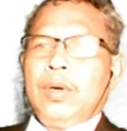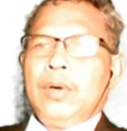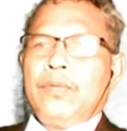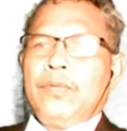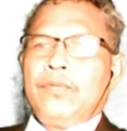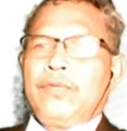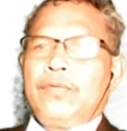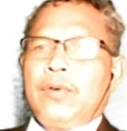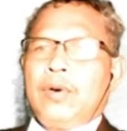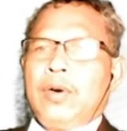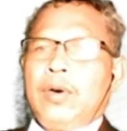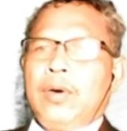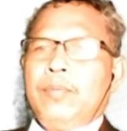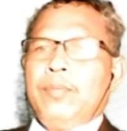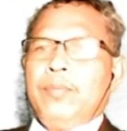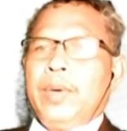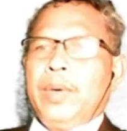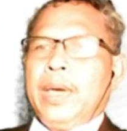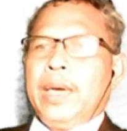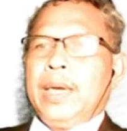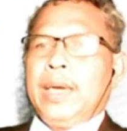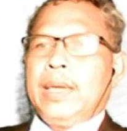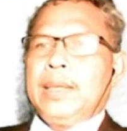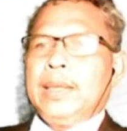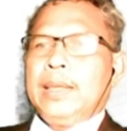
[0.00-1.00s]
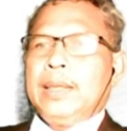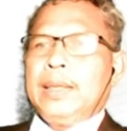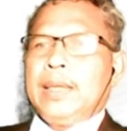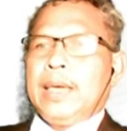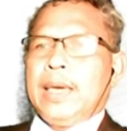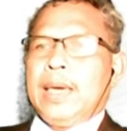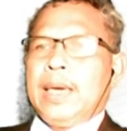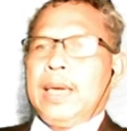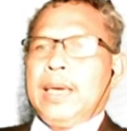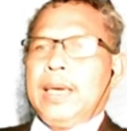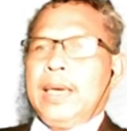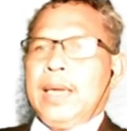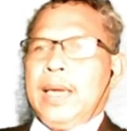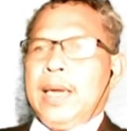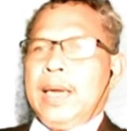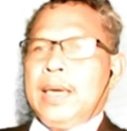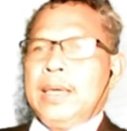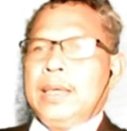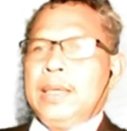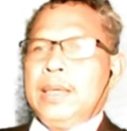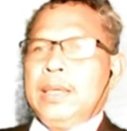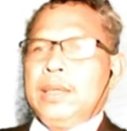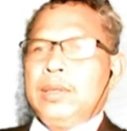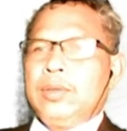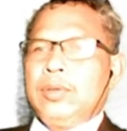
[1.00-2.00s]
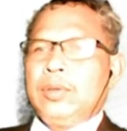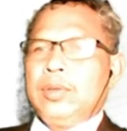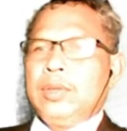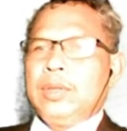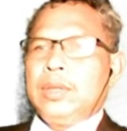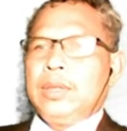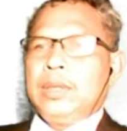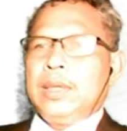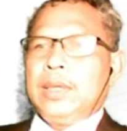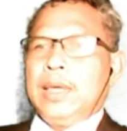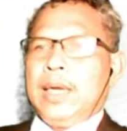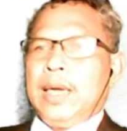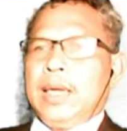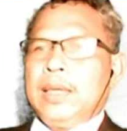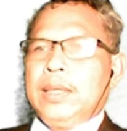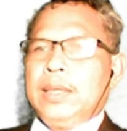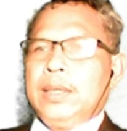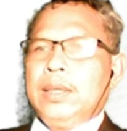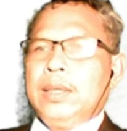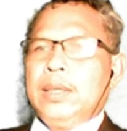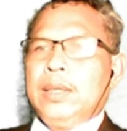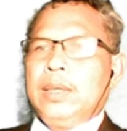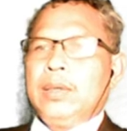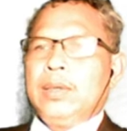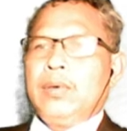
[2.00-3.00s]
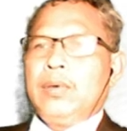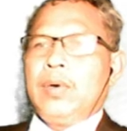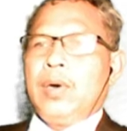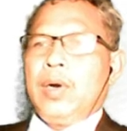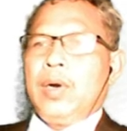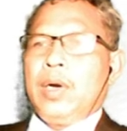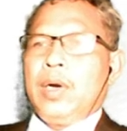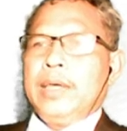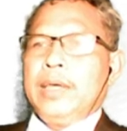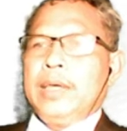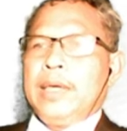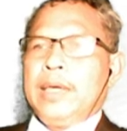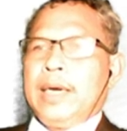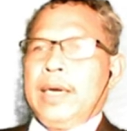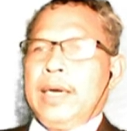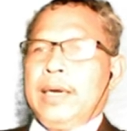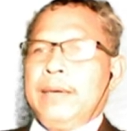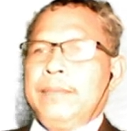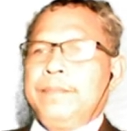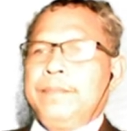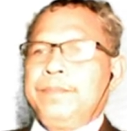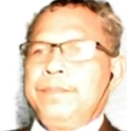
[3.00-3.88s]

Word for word: from page ตั้งแต่หน้า1จนถึงหน้าที่ 100 นะครับ